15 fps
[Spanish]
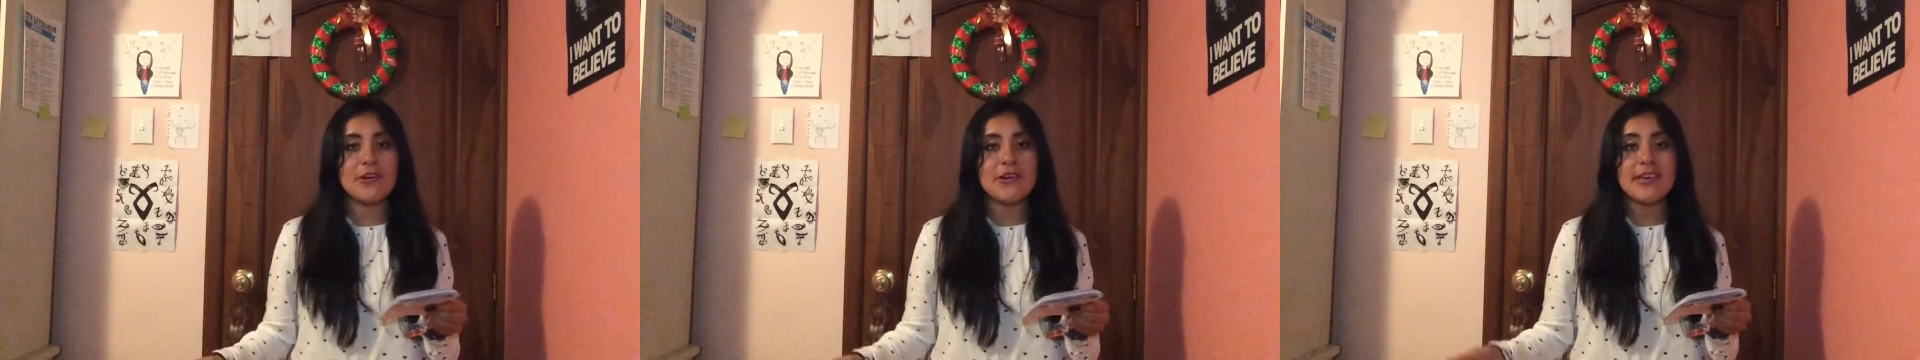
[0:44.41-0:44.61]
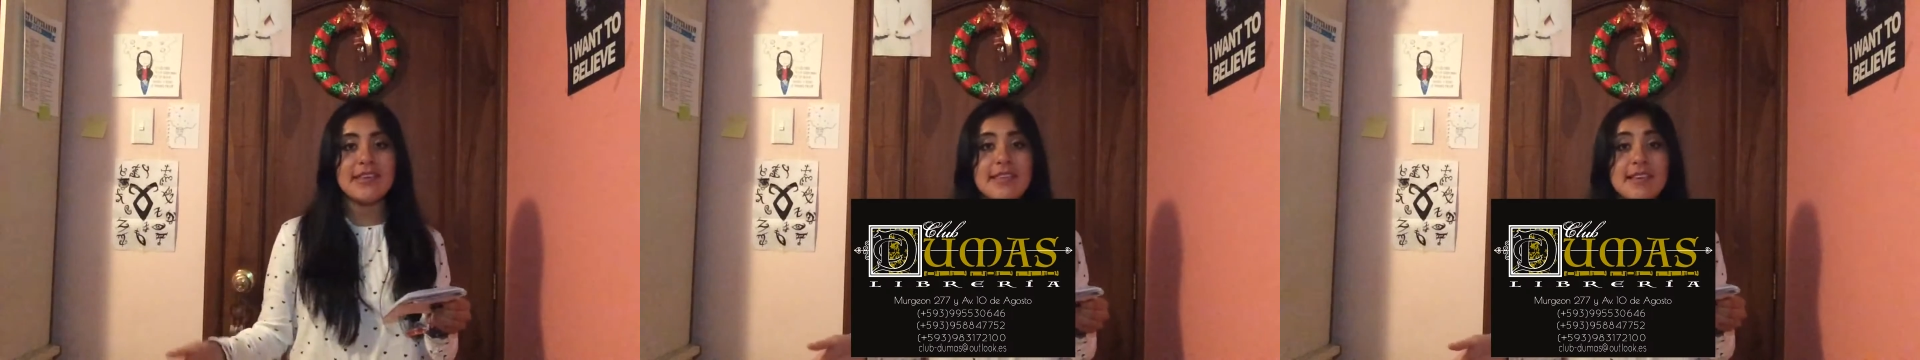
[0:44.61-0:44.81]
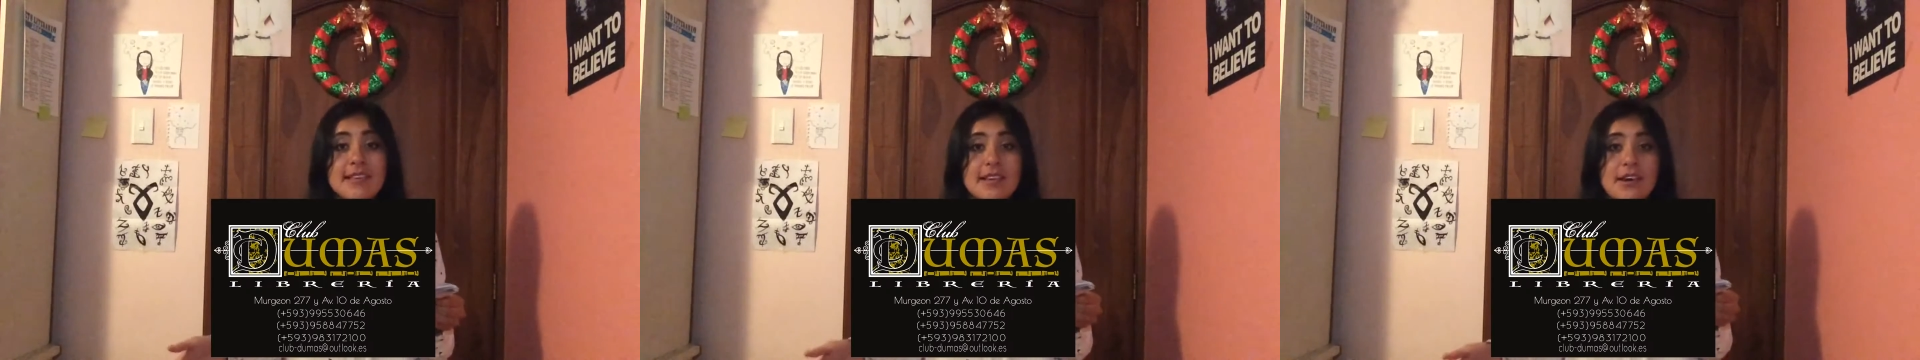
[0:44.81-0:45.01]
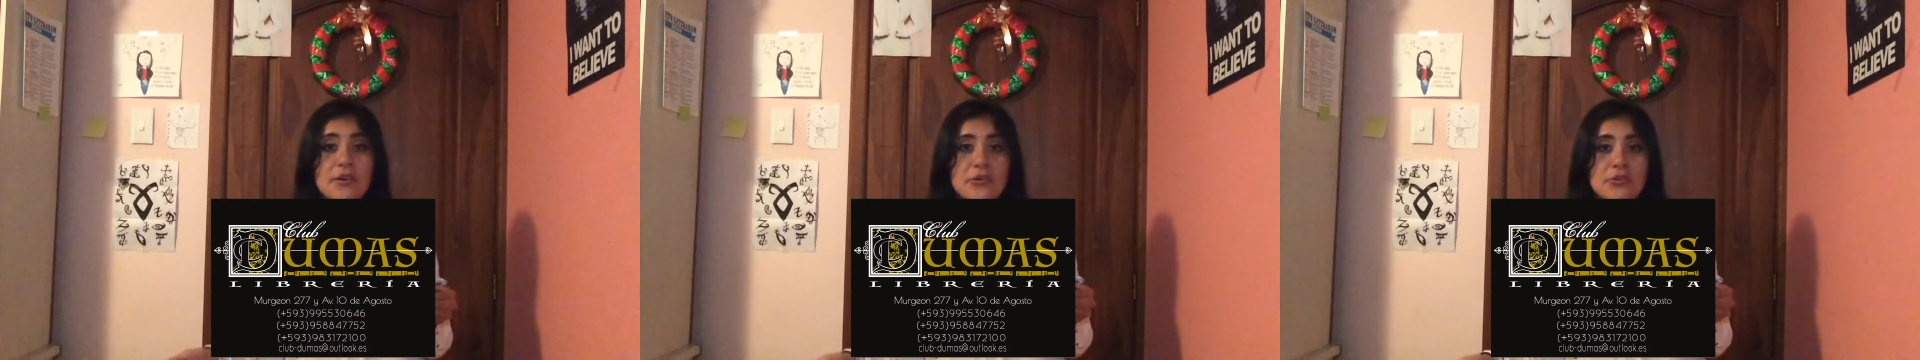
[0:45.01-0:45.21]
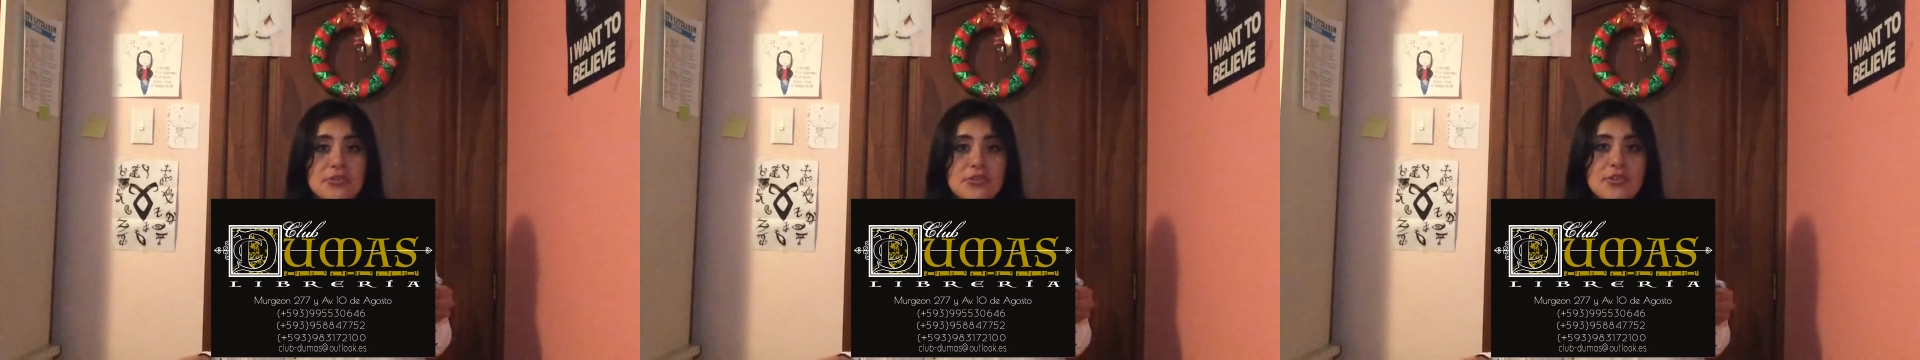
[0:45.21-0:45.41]
y 10 de
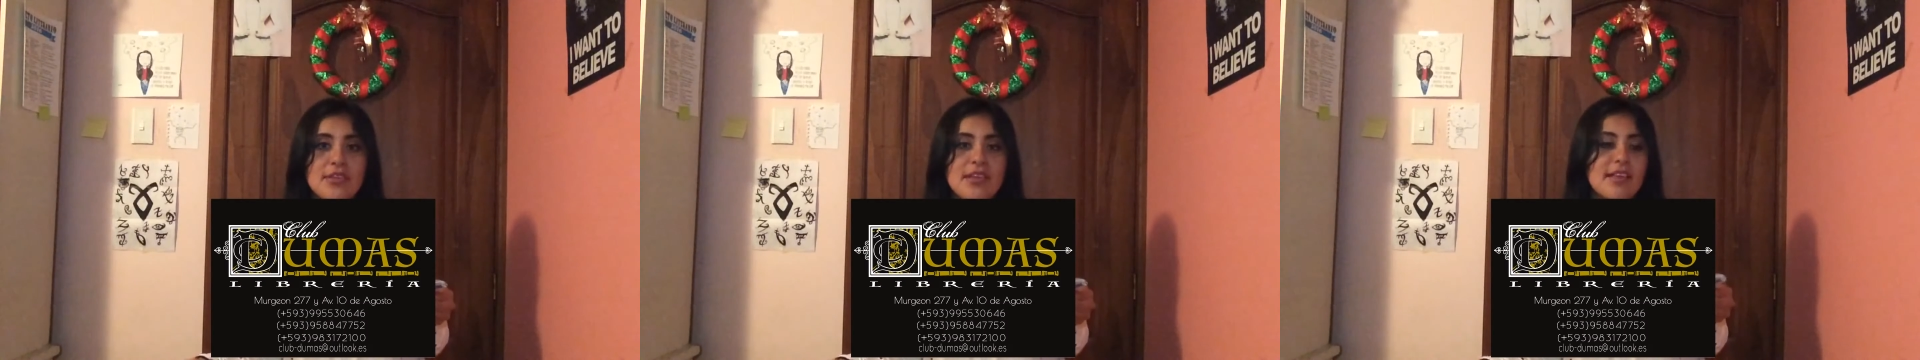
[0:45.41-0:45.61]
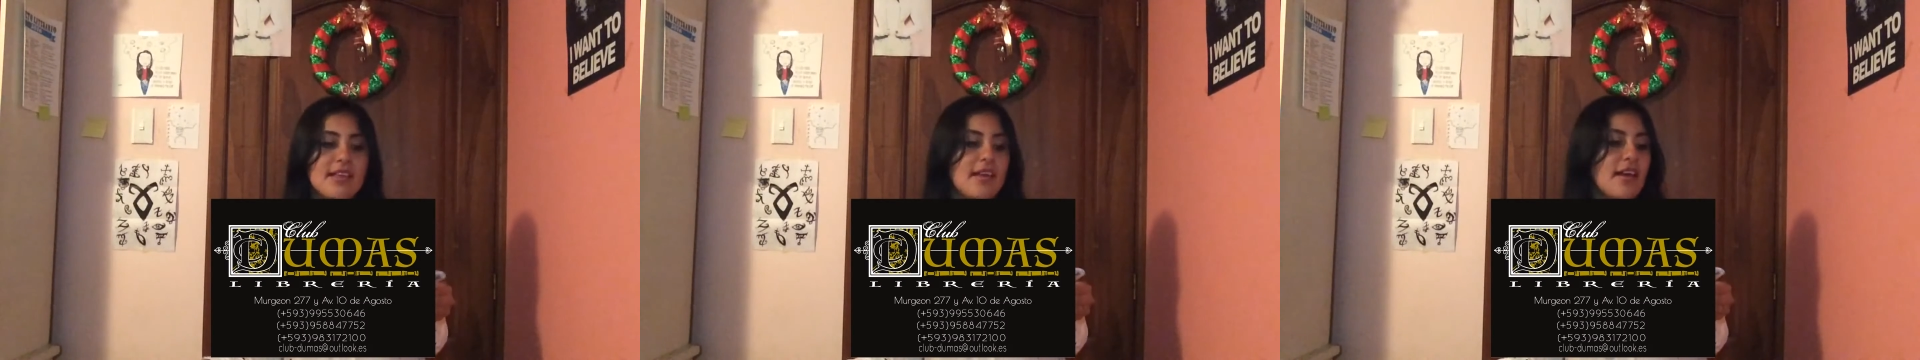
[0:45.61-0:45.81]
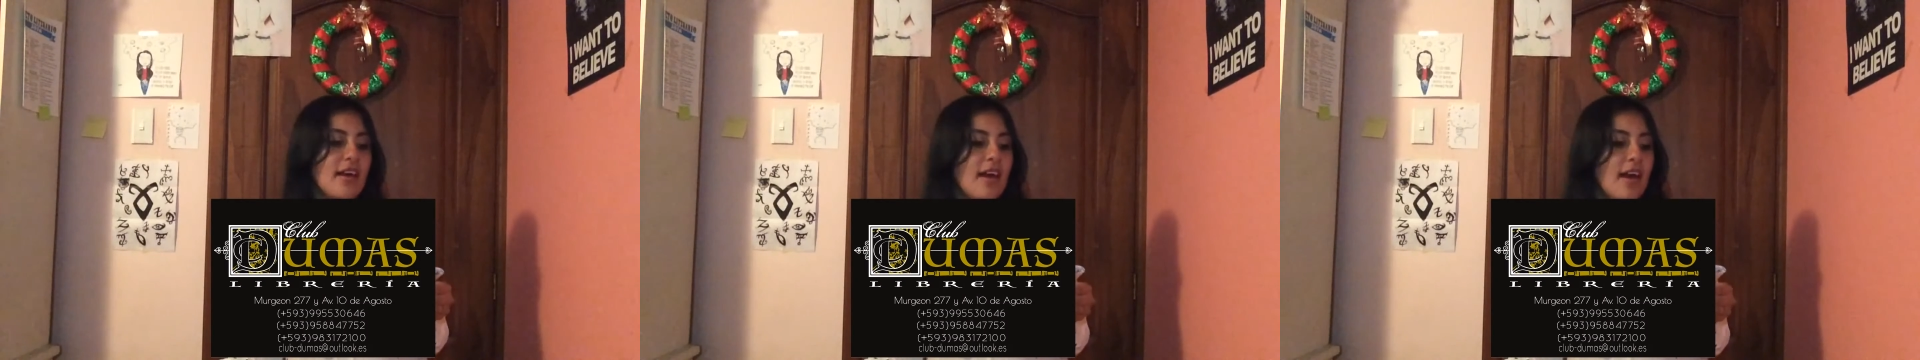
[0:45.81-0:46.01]
agosto, tiene